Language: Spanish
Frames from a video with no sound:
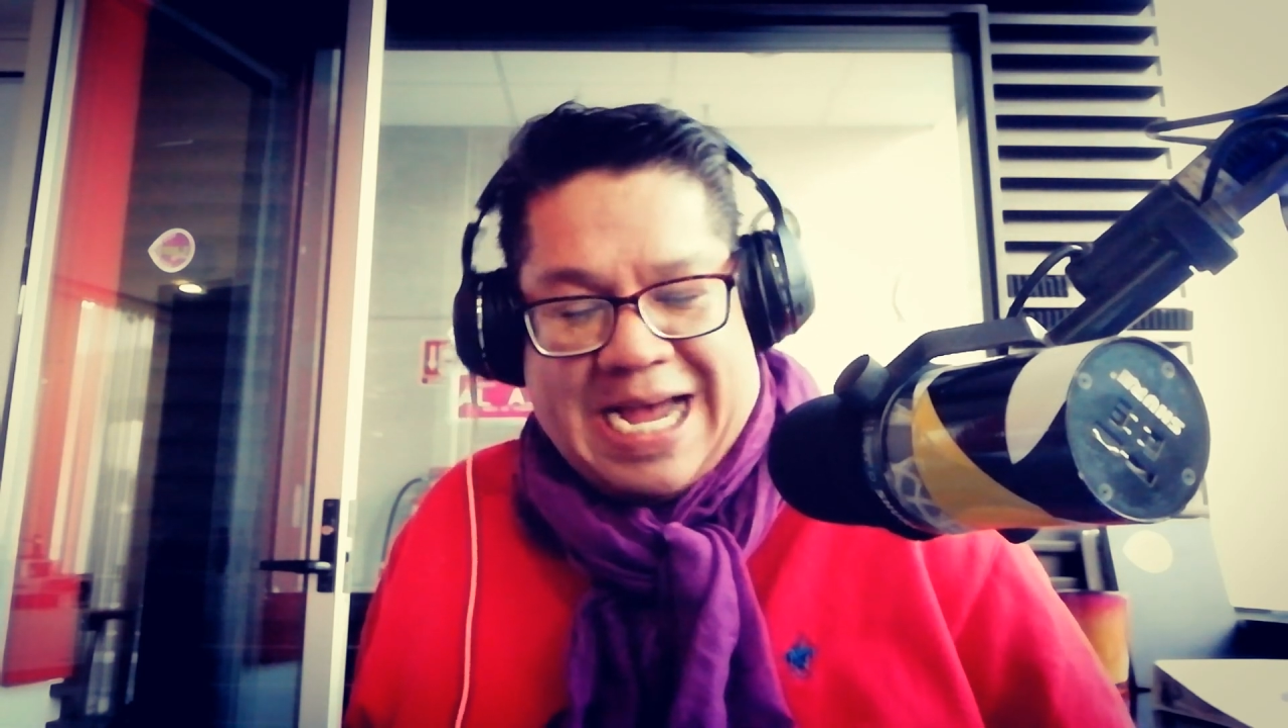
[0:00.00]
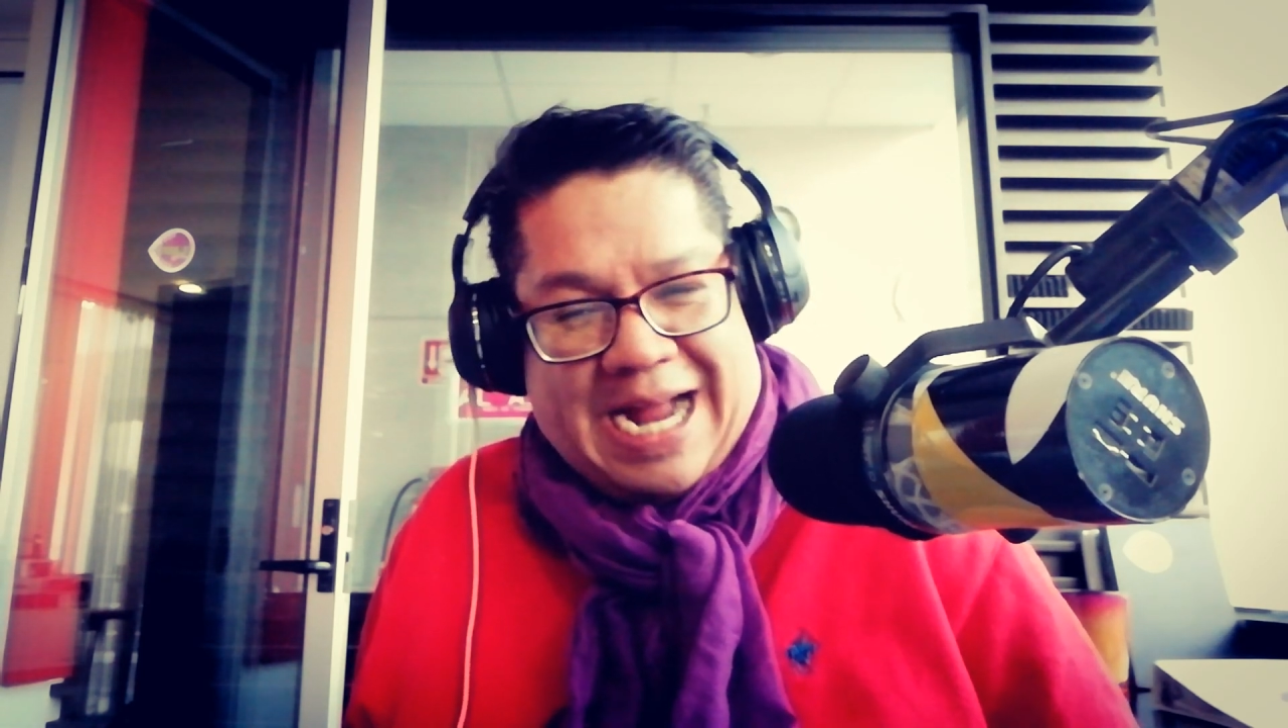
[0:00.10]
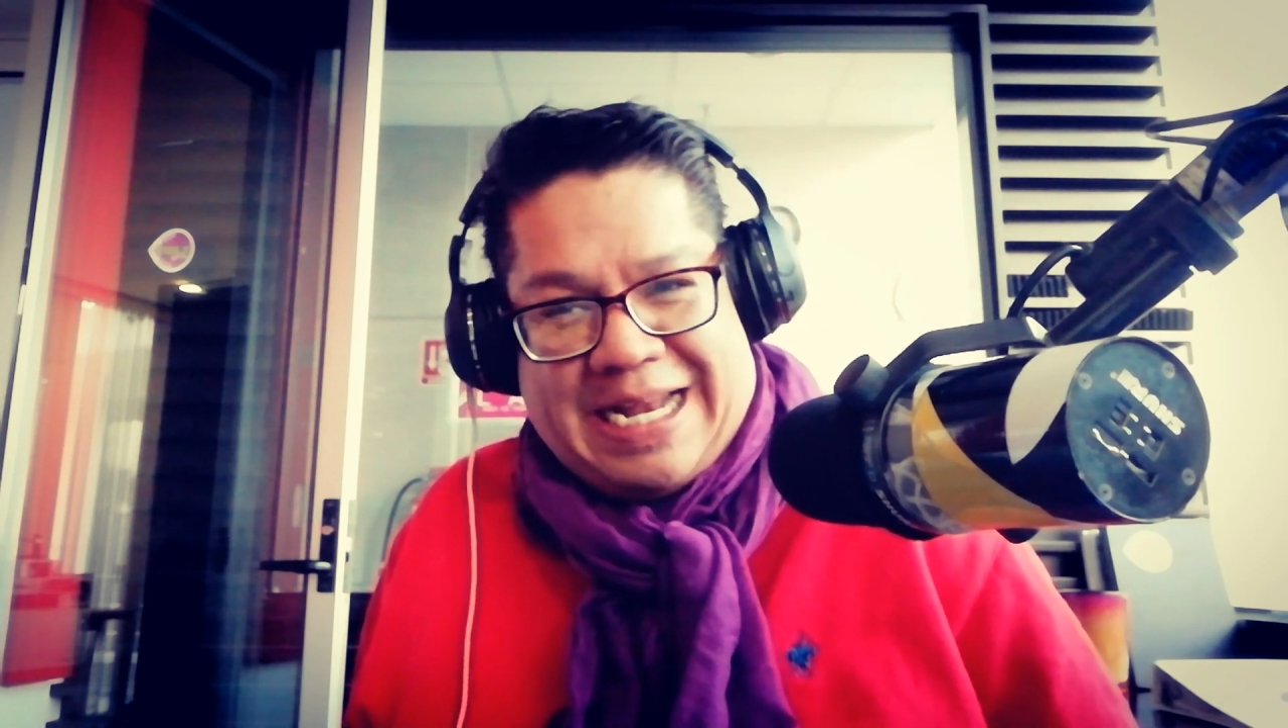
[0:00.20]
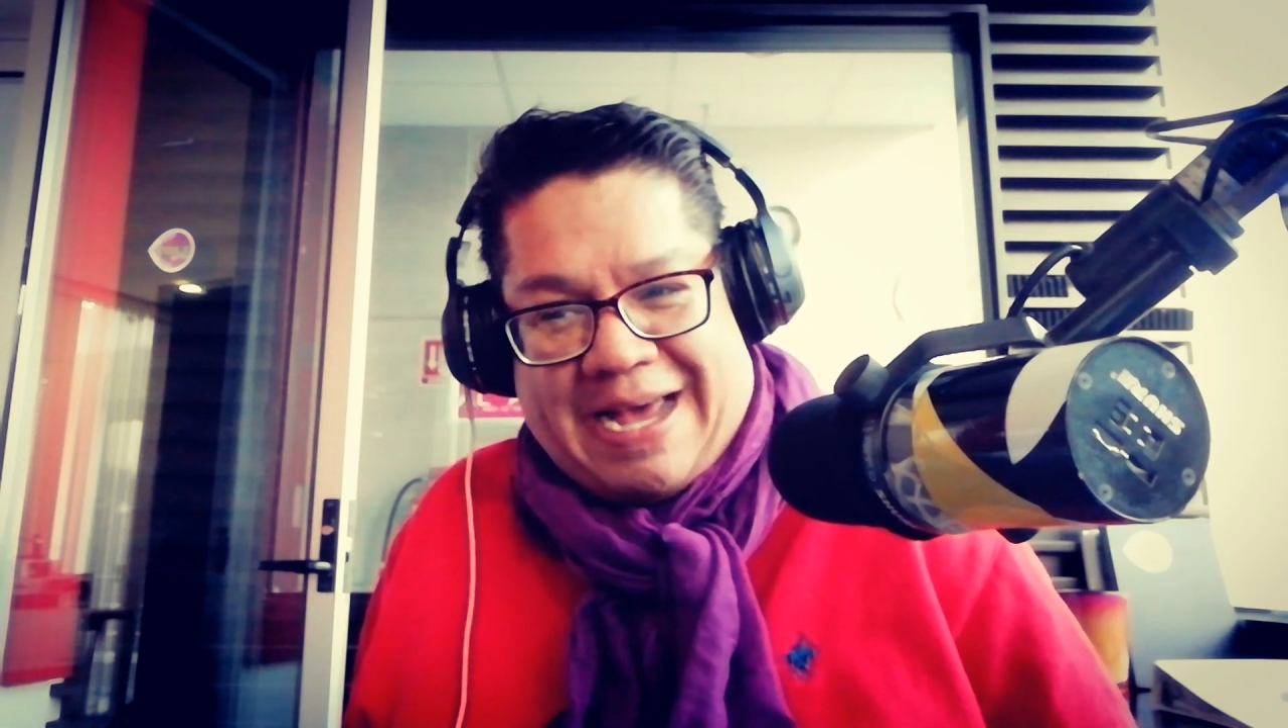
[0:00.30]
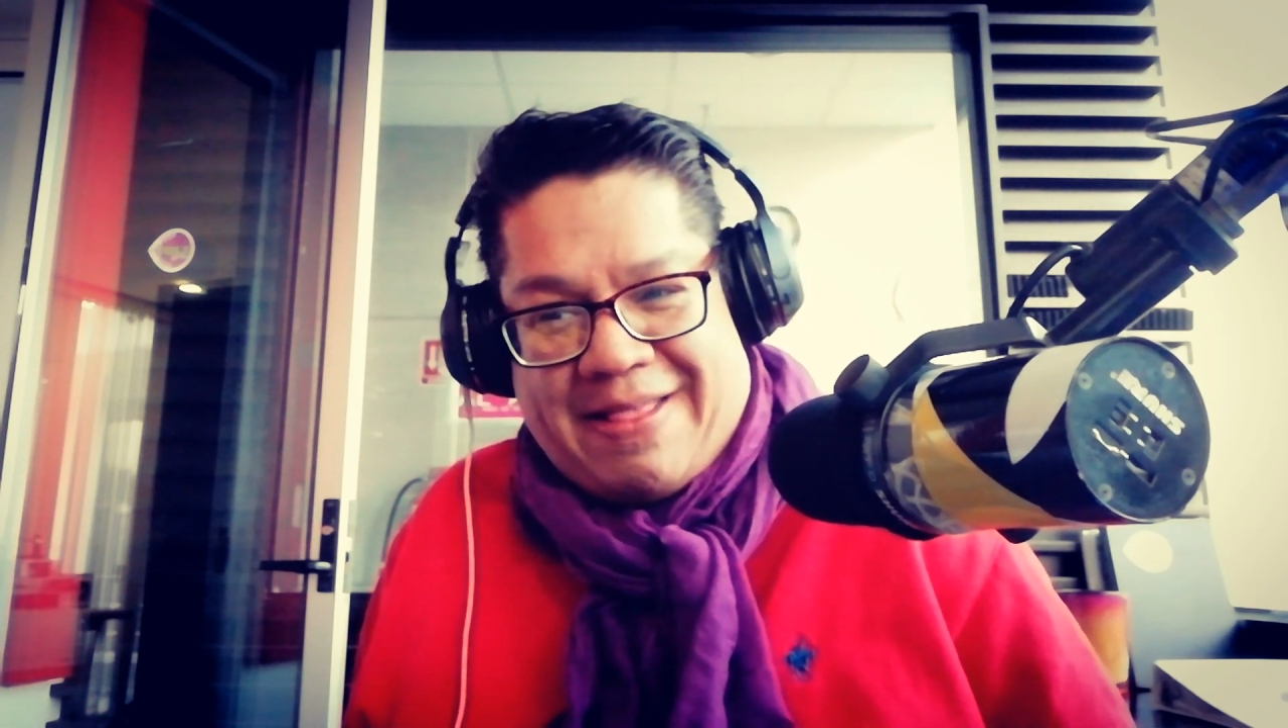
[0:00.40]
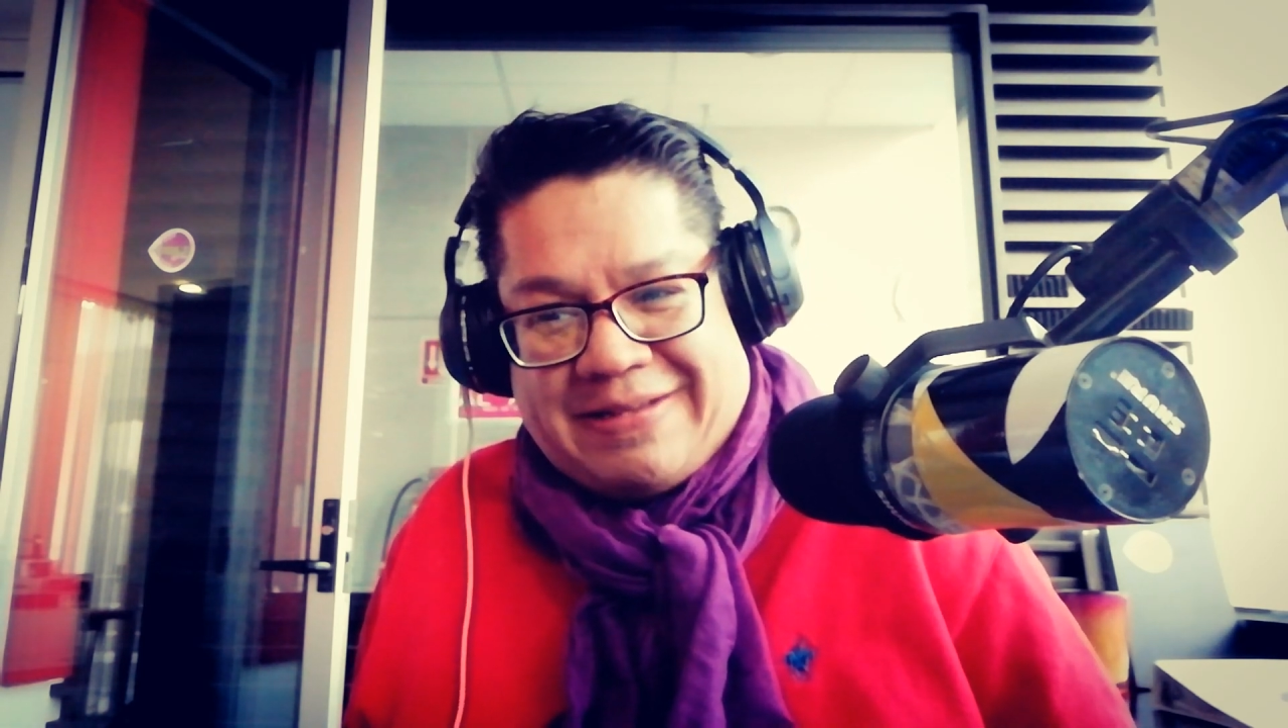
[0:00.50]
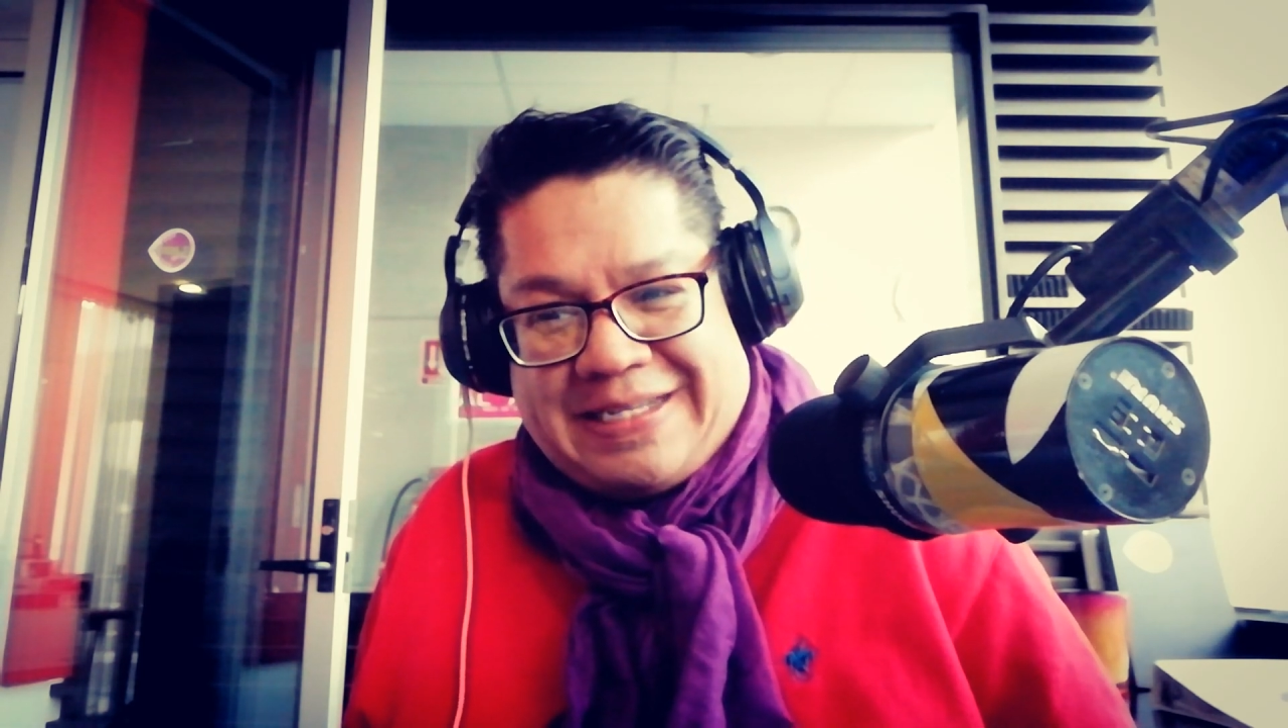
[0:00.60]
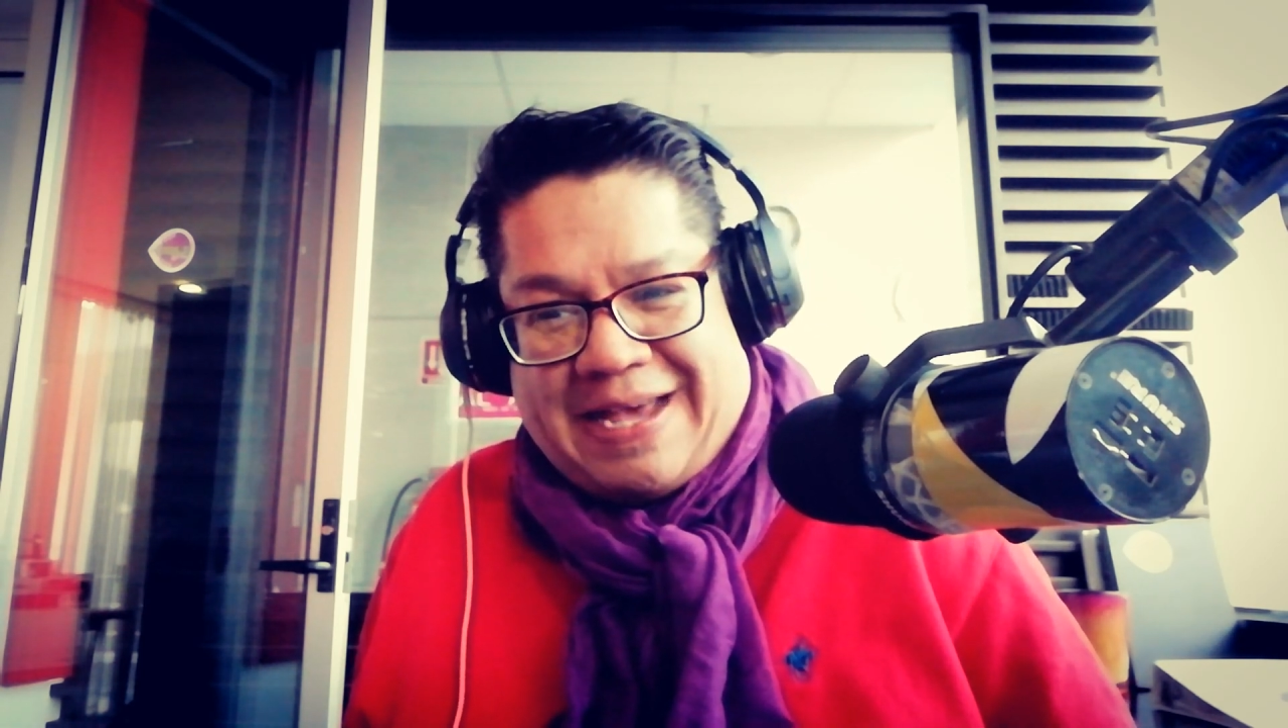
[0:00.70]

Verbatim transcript: alejadas